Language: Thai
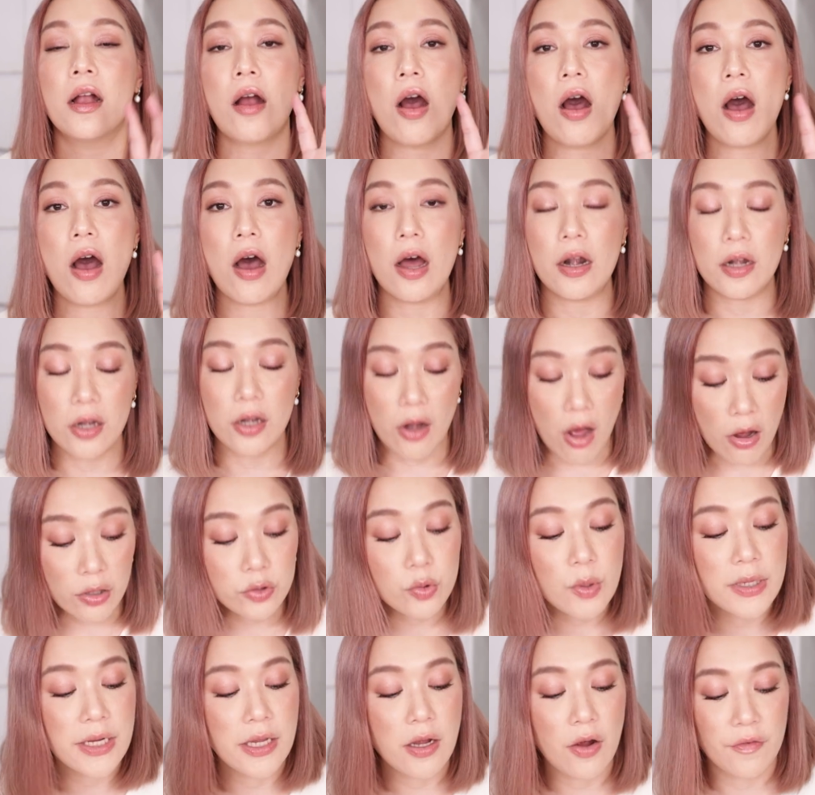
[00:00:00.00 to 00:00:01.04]
ก็ลอง
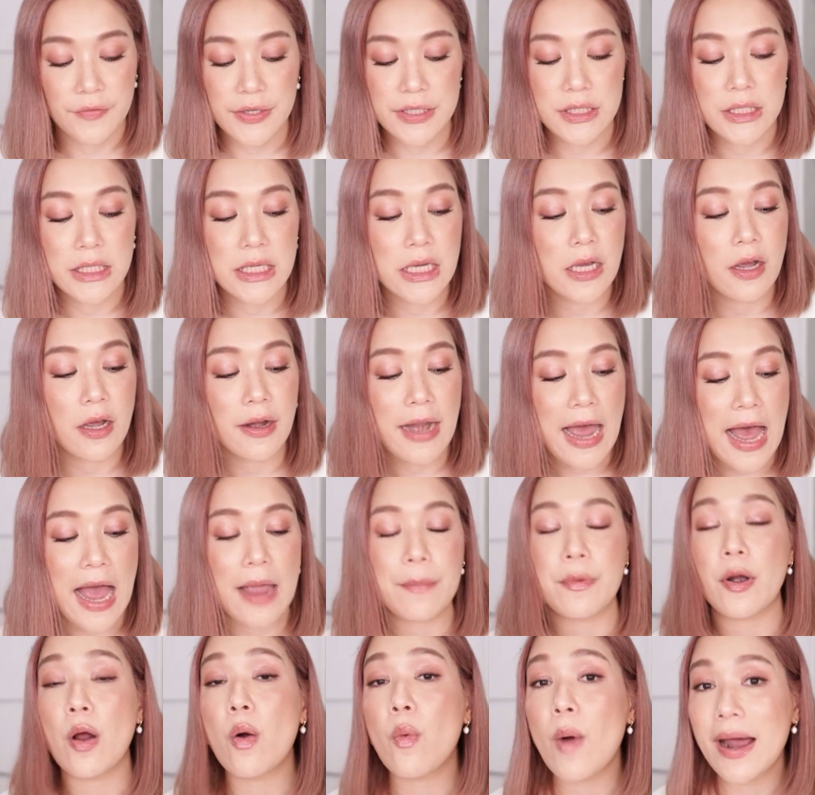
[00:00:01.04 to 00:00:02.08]
ตัวนี้ของวิชชี่ก็ได้
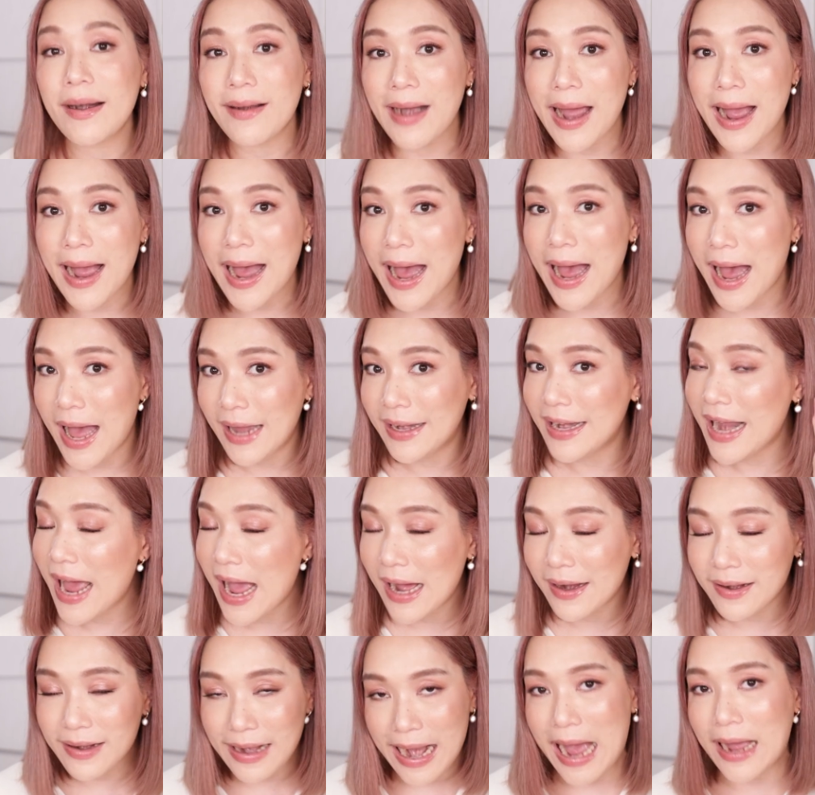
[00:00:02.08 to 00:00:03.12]
เพราะว่าราคา
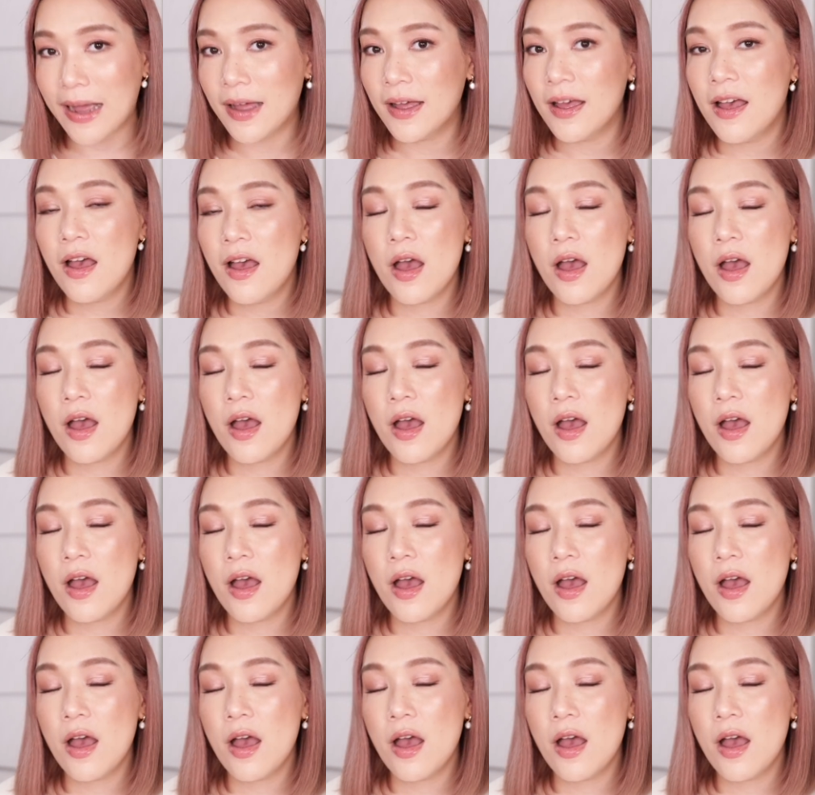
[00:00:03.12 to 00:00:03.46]
น่ารัก